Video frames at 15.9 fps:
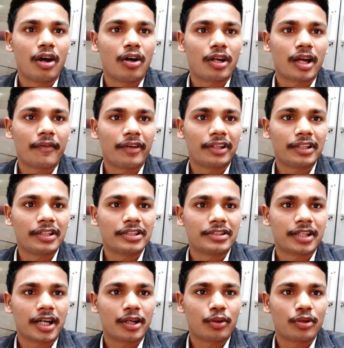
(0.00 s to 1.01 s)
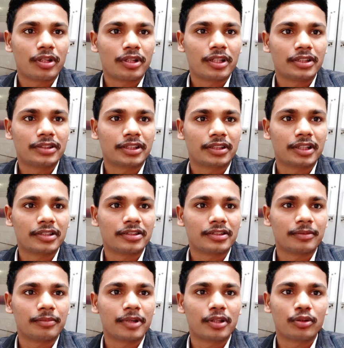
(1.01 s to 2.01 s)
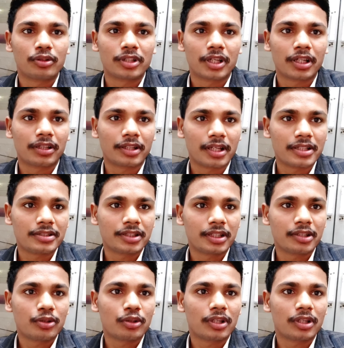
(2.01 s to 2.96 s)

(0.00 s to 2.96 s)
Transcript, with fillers: और आवेदन स्टार्ट होने थे सत्ताईस दिसंबर दो हजार तेईस से